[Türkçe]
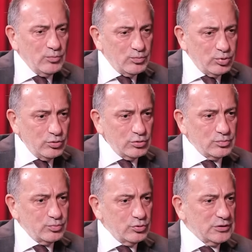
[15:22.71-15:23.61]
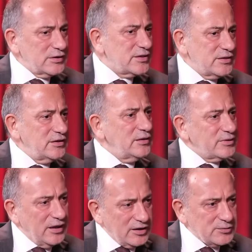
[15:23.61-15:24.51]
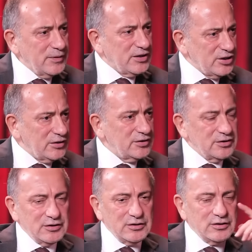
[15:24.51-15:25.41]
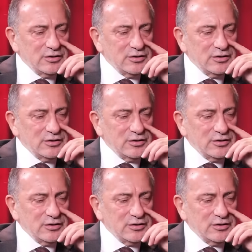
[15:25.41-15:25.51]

Bu burada sizinle de bir tartışma yaşandı